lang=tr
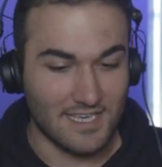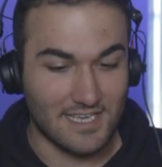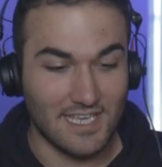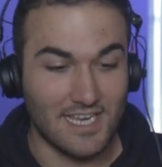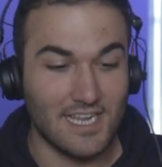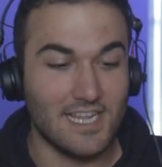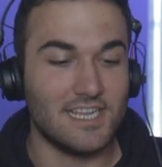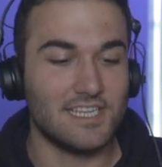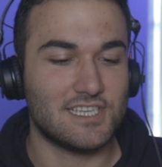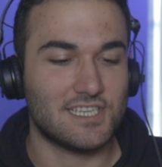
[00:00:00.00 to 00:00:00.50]

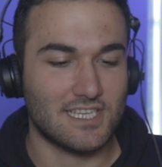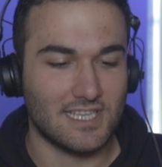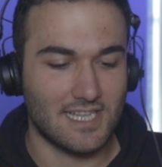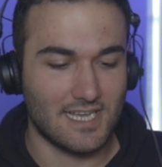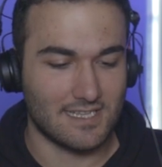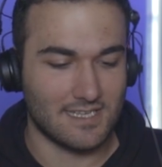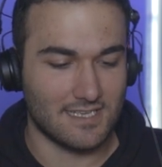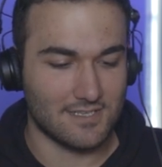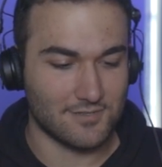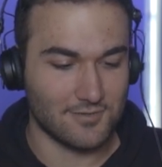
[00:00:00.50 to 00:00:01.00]
İkili
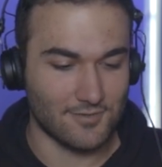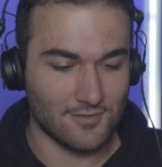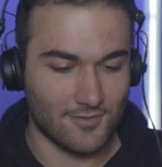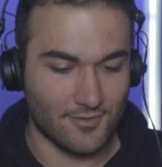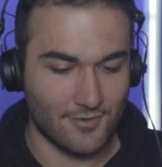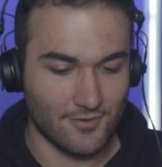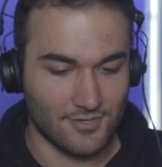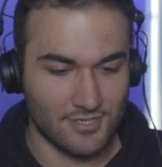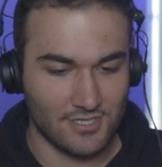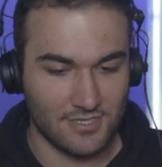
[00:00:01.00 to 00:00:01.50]
ilişkilerden
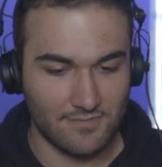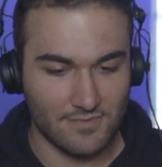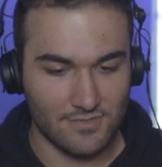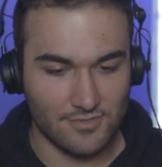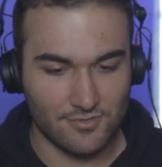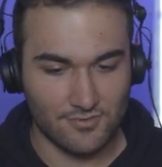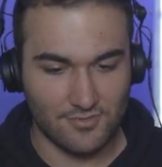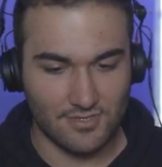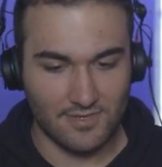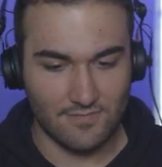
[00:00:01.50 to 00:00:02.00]
soğutuyor. Şimdi
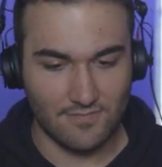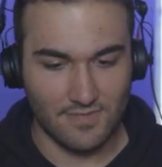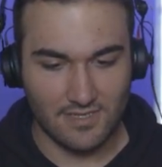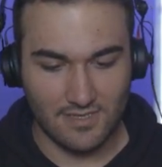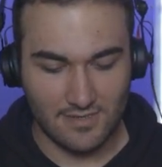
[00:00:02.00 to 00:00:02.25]
şuradan bir